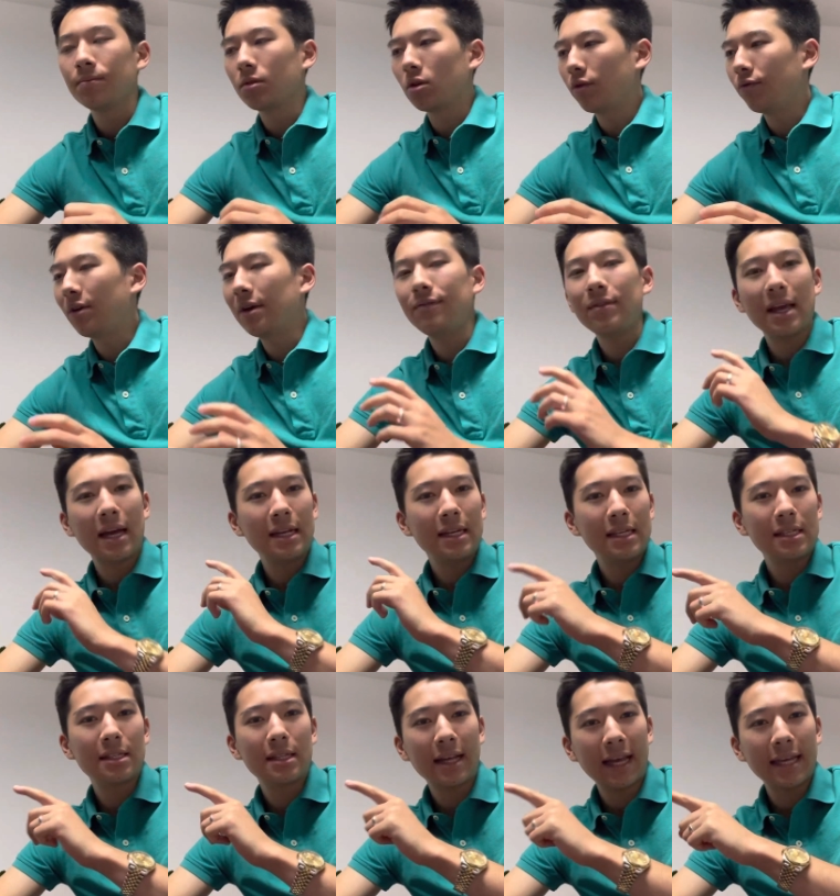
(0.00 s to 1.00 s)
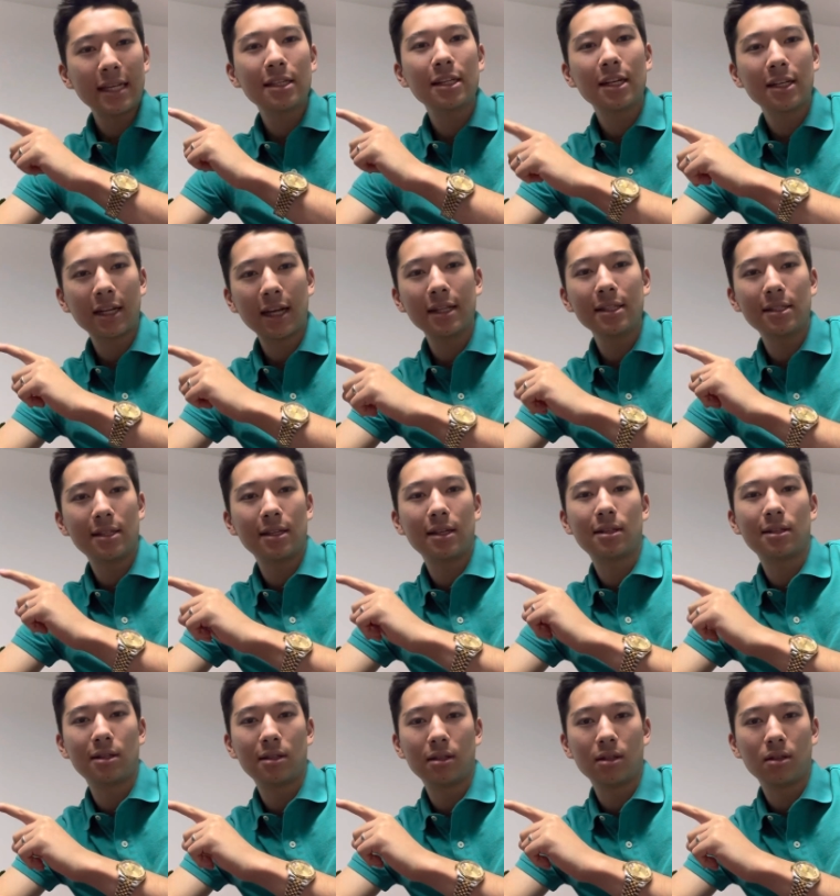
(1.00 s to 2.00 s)
Und wenn wir an diesen Rechner dran
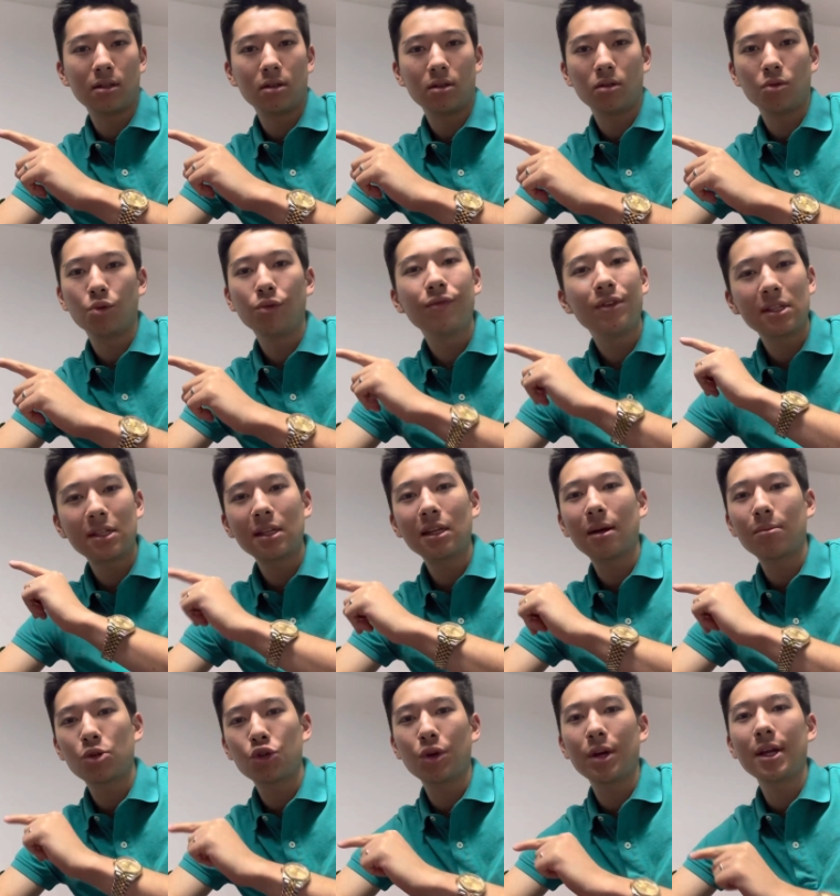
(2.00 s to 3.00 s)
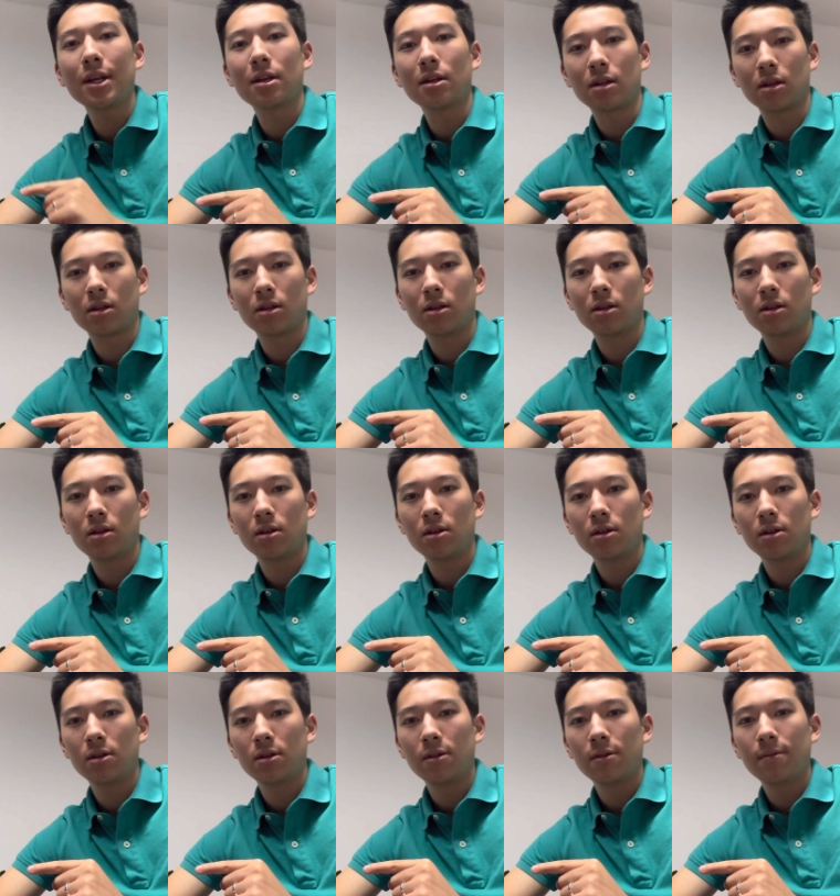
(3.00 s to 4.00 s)
sitzen und wir sind am Traden,
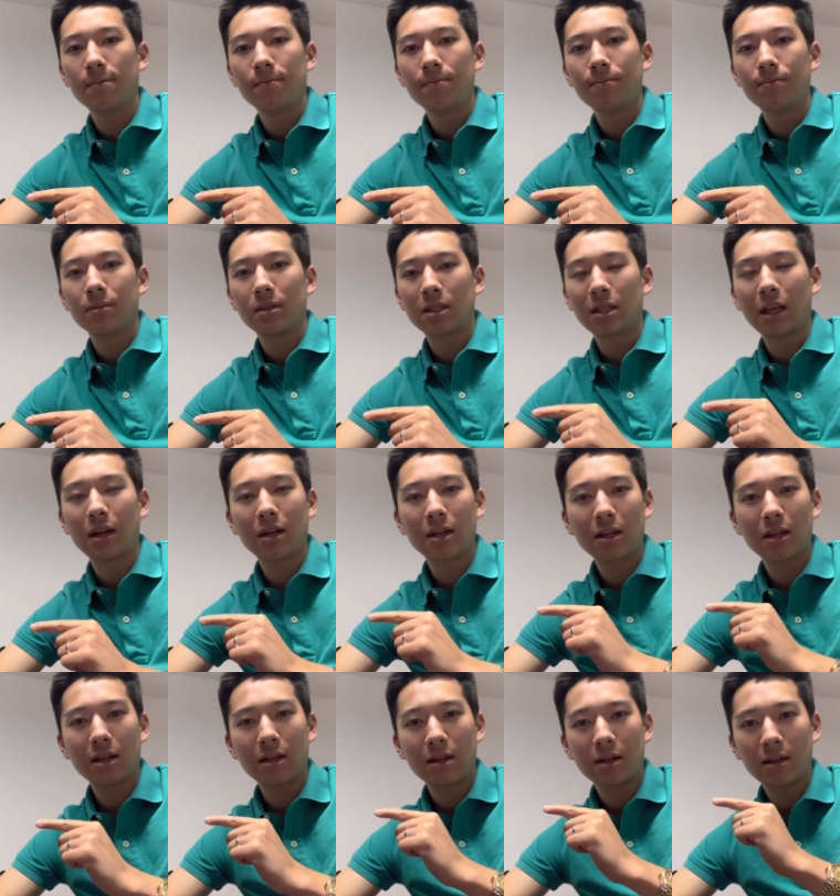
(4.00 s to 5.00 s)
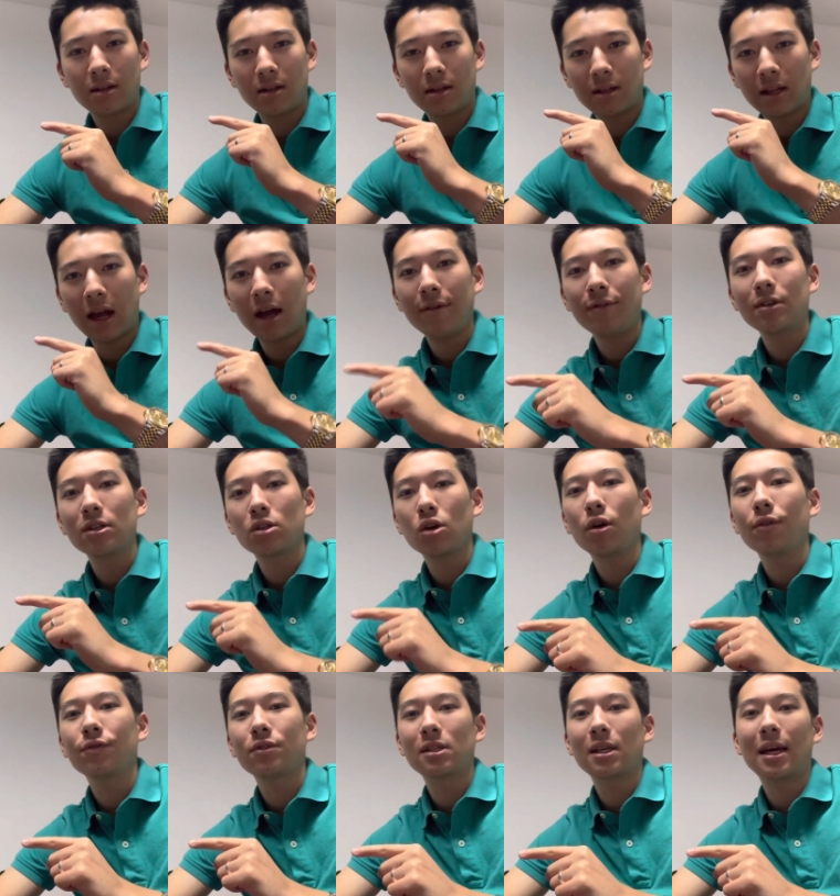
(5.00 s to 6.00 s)
dann darf es
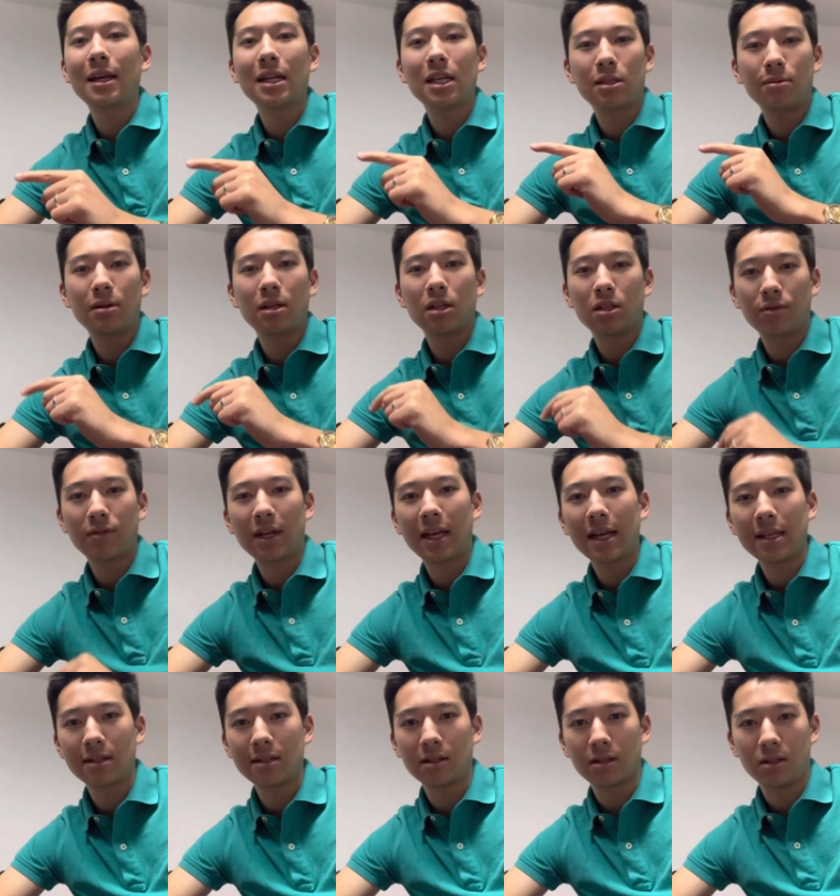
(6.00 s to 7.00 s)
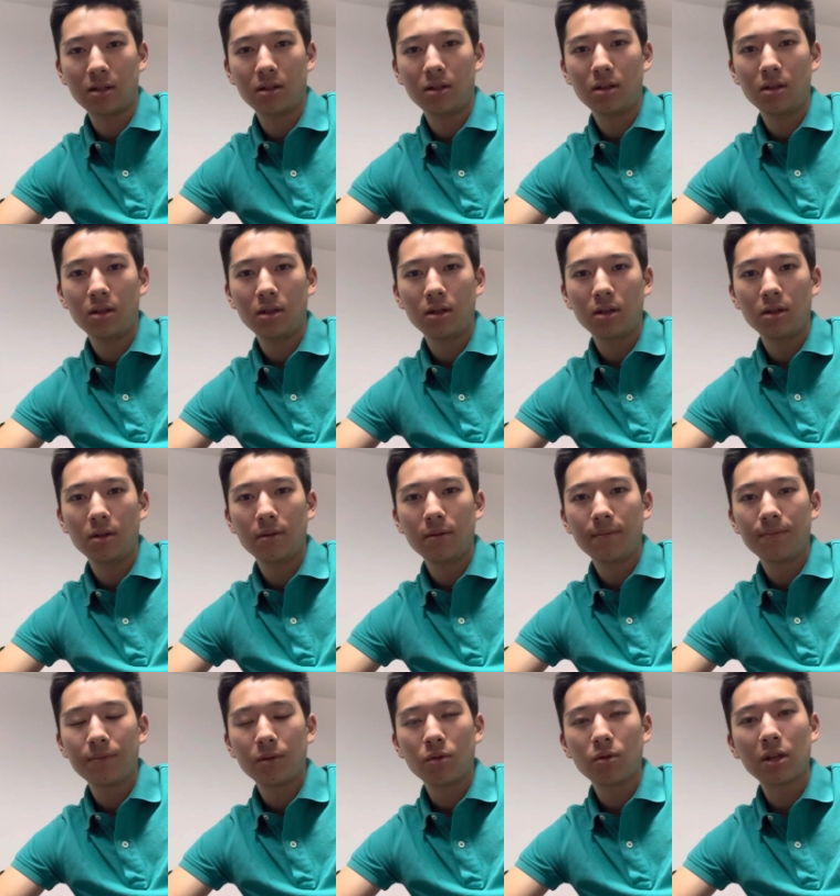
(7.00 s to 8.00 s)
oft sein, dass wir das vergessen.
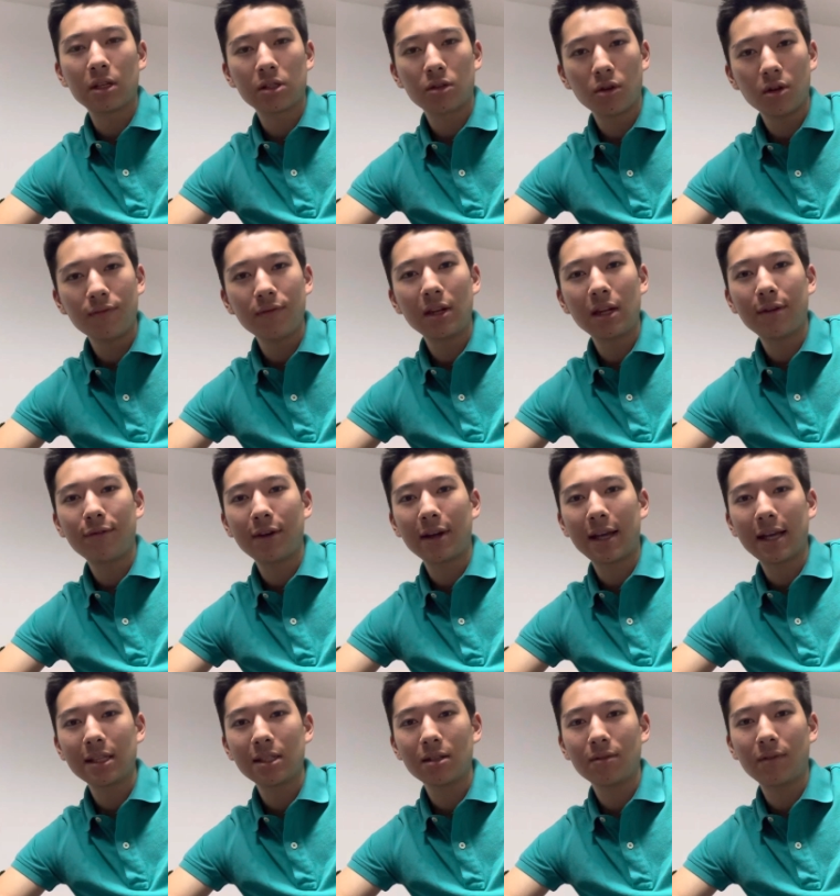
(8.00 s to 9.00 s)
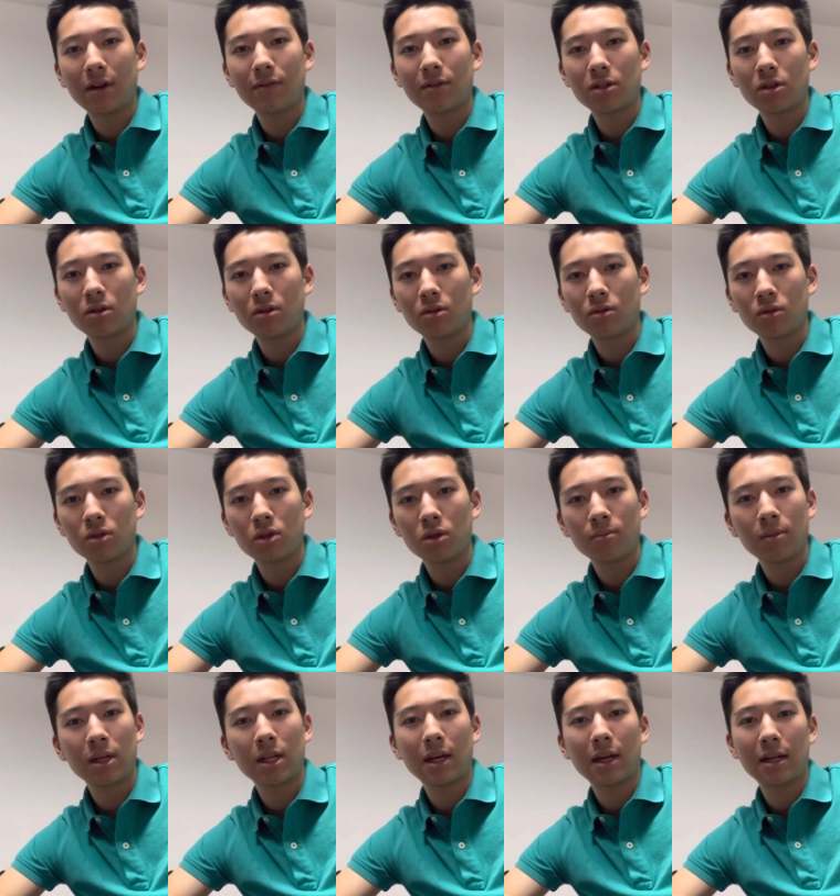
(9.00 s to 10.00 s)
Und das sollen wir nicht vergessen, weil wir sollten uns
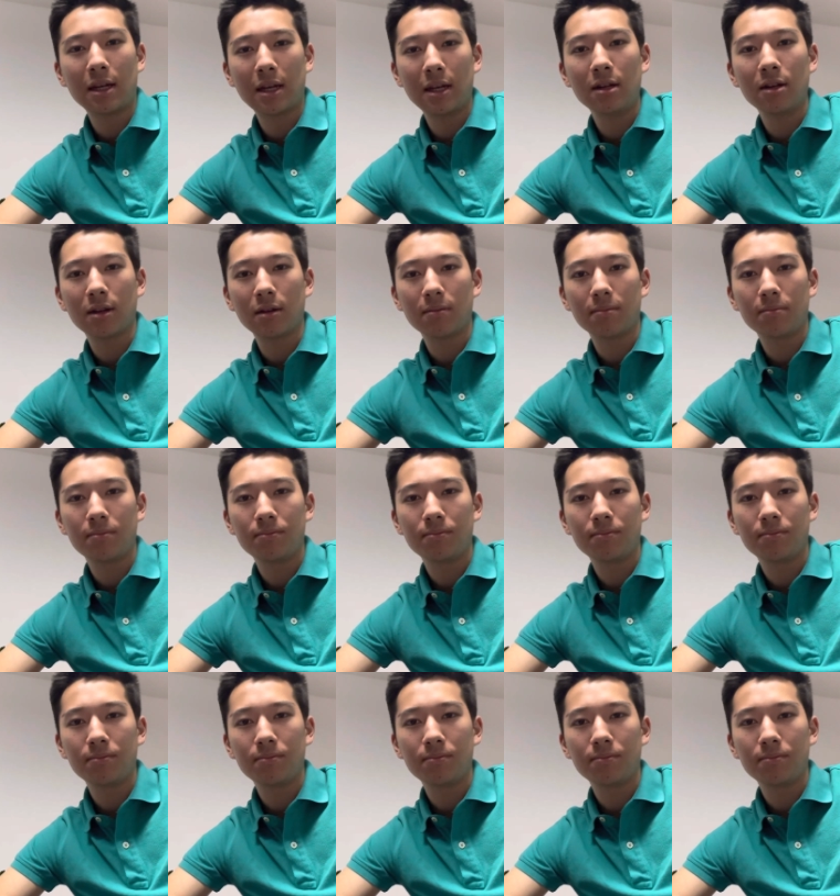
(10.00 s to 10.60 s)
immer daran erinnern.